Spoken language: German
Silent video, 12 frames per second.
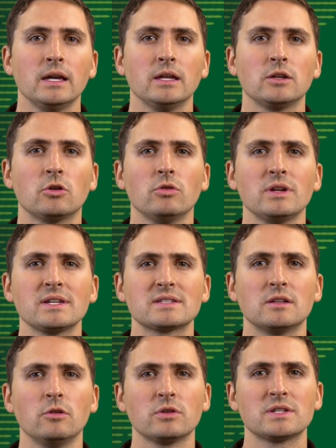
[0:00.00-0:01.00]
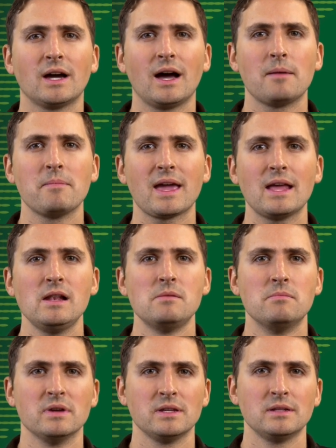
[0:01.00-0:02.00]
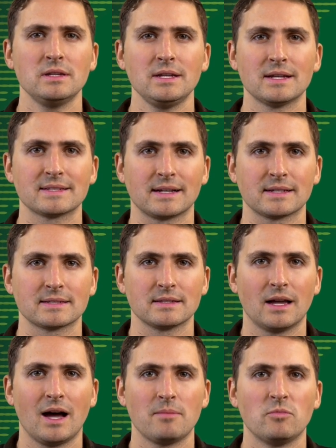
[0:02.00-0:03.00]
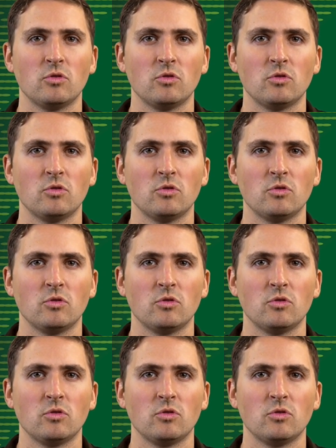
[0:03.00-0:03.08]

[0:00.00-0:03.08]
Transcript: In Königslutter am Elm in Niedersachsen haben